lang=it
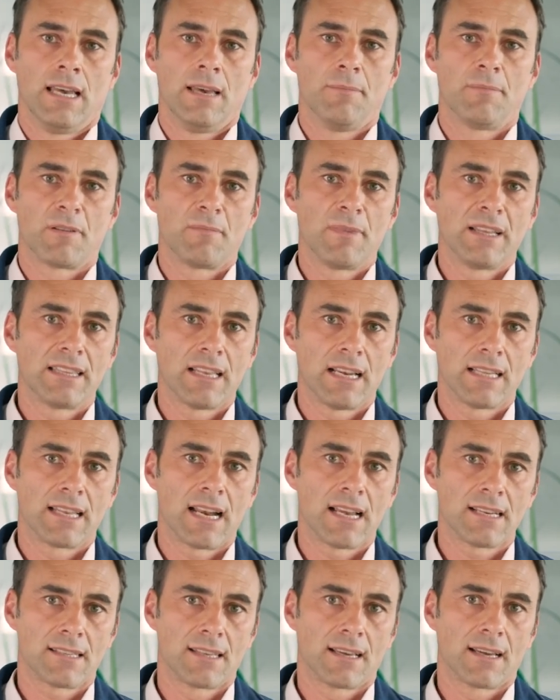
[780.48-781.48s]
e permette la
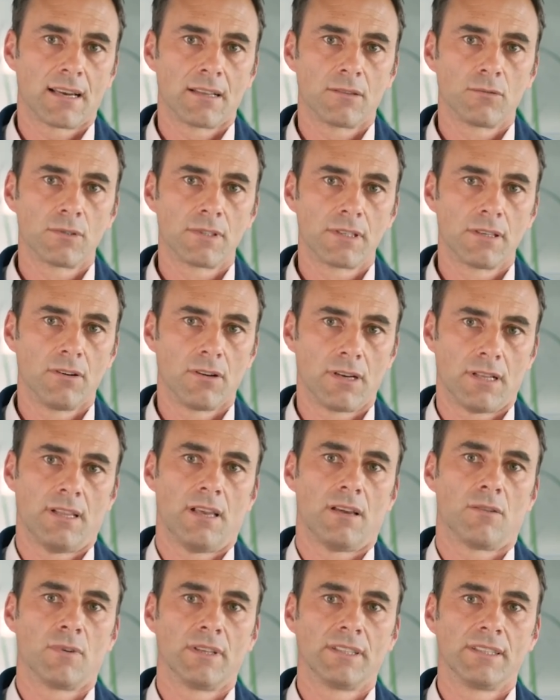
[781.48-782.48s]
drastica riduzione
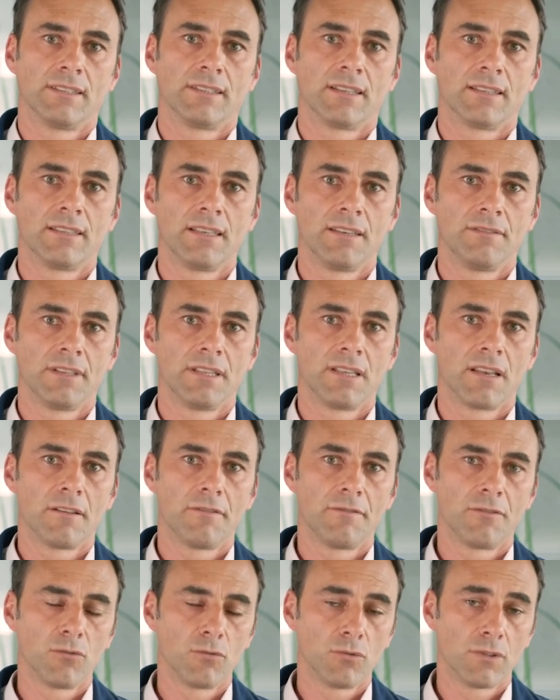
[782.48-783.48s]
dei quantitativi di
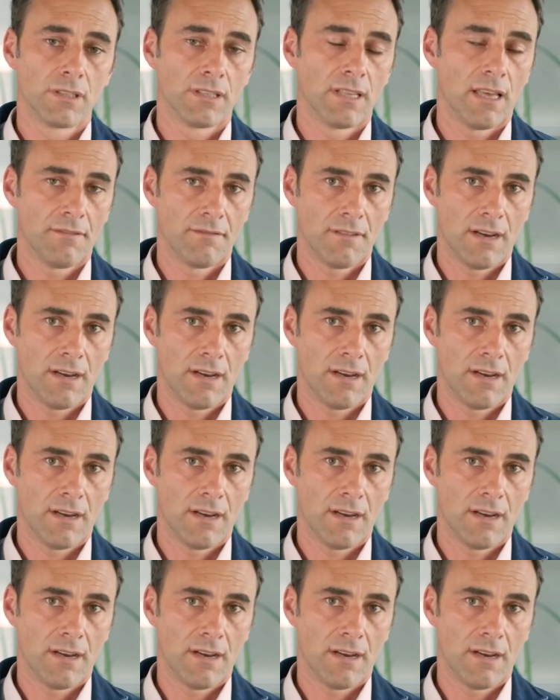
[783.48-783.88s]
rifiuti da,